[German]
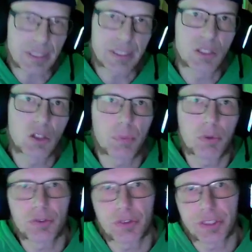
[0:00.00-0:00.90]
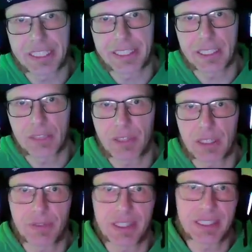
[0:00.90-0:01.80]
Die Kopplung funktioniert auf
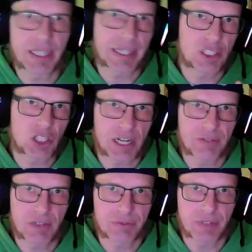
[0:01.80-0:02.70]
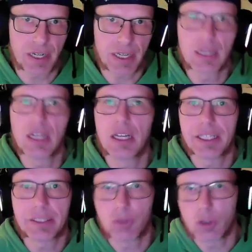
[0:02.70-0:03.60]
jeden Fall technisch einwandfrei,
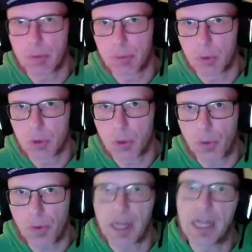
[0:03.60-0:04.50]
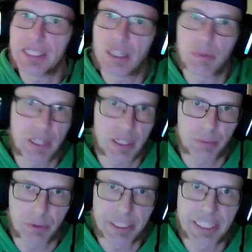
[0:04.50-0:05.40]
sowohl mit Bluetooth als auch mit AN
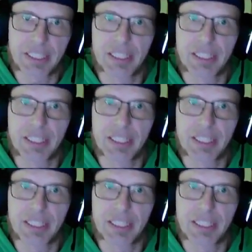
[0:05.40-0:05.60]
Plus.